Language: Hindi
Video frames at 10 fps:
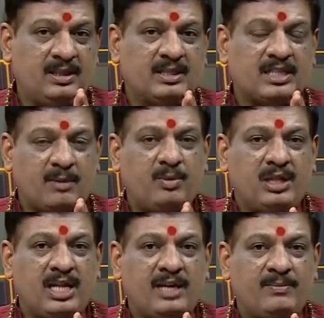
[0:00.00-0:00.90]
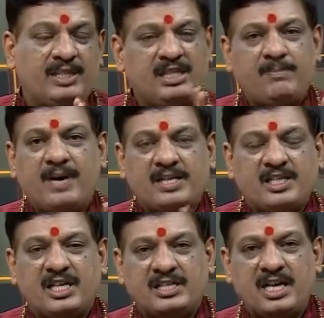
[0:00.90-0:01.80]
साबुत लाल मिर्ची पाँच
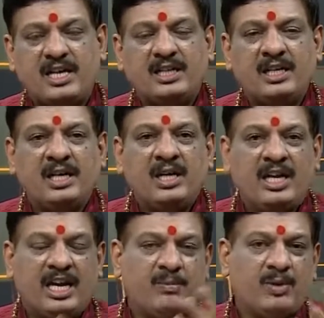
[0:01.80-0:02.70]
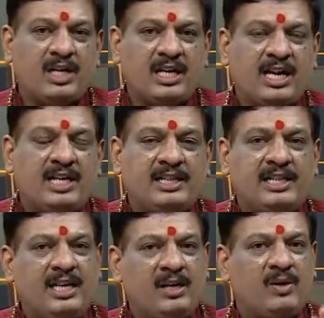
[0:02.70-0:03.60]
या सात एक मुट्ठी काले
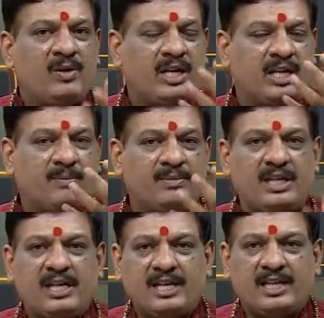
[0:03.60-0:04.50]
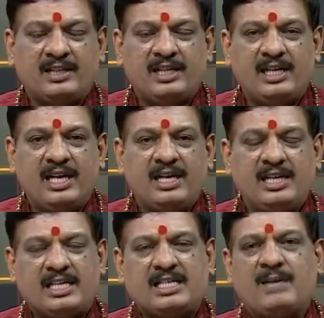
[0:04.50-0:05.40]
तिल और एक कप तिल्ली का तेल
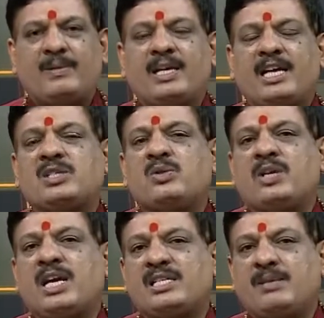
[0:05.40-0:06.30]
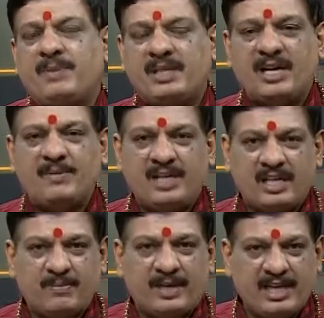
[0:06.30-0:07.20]
ये सब अनाज सूर्यास्त से पंद्रह मिनट
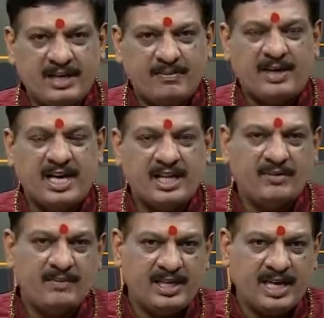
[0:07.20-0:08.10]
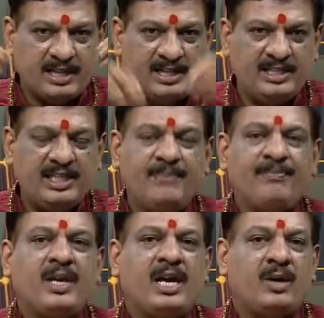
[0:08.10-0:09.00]
पहले एक परात में डाल दीजिए
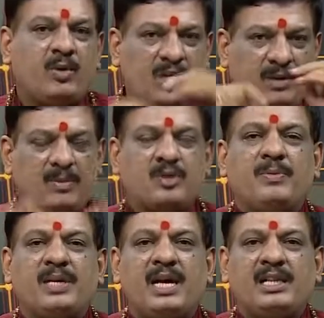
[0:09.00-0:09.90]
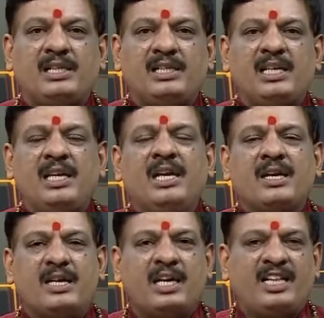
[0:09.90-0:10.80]
अंगूठी भी उसमें डाल दीजिए
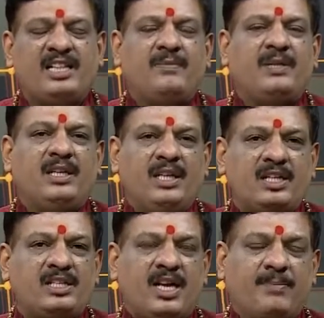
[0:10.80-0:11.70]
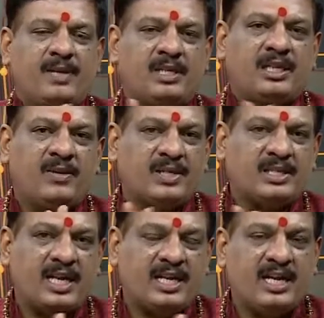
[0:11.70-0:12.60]
गायत्री मंत्र का जाप करते हुए
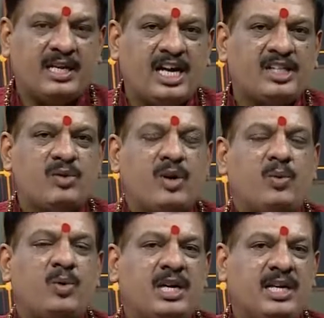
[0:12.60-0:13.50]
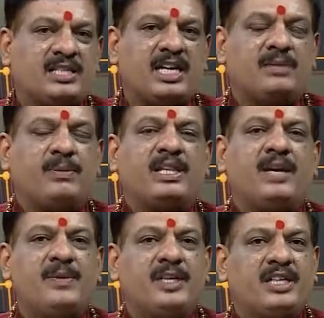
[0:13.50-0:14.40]
सारे अनाज को अंगूठी के साथ पंद्रह
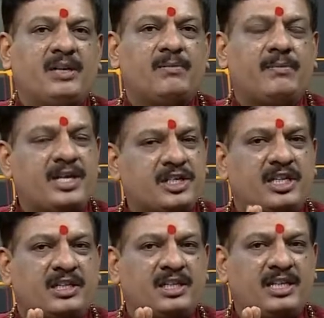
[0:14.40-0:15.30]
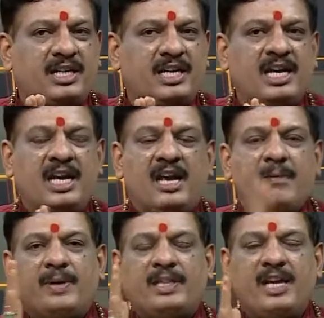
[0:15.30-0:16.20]
मिनट तक मैश करते जाइए
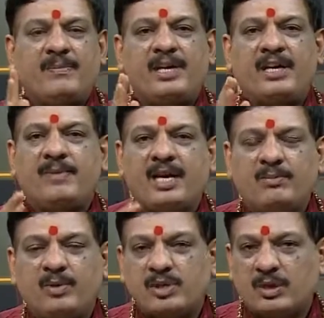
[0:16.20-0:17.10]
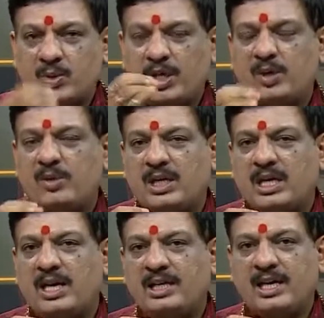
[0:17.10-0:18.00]
पंद्रह मिनट बाद में उस अंगूठी को
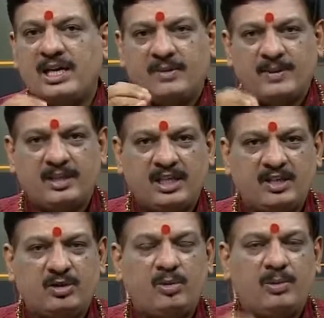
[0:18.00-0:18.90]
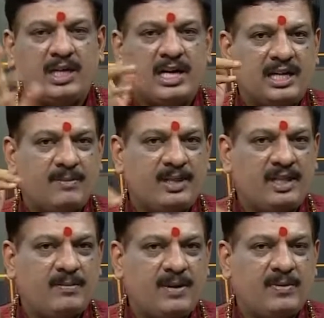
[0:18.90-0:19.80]
निकाल के अगरबत्ती की धूप लगा के
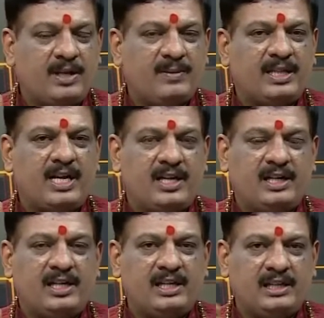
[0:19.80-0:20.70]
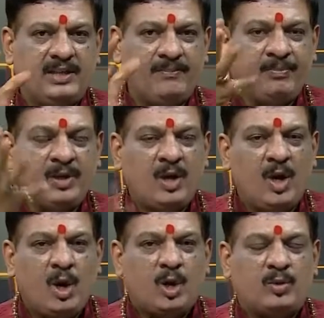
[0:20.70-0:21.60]
मध्यमा उंगली में धारण कर लीजिए
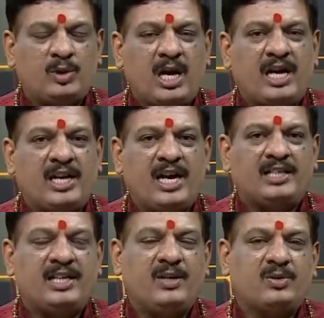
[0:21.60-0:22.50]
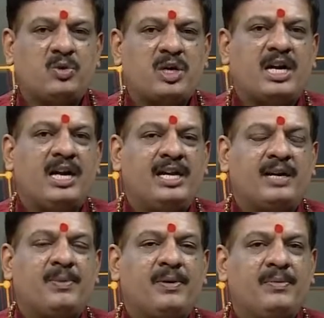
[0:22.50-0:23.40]
और वो जो अनाज है उसको एक काले
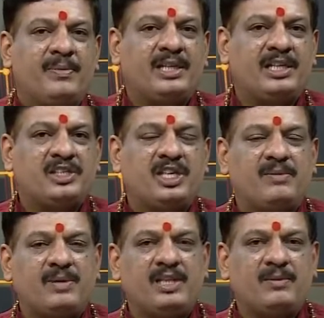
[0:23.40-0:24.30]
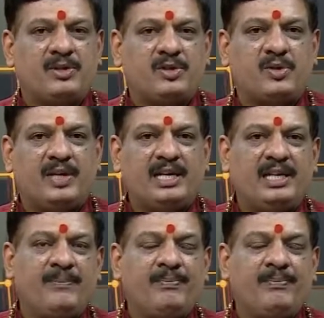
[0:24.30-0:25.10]
कपड़े में बांध के शनि मंदिर में छोड़ जाइए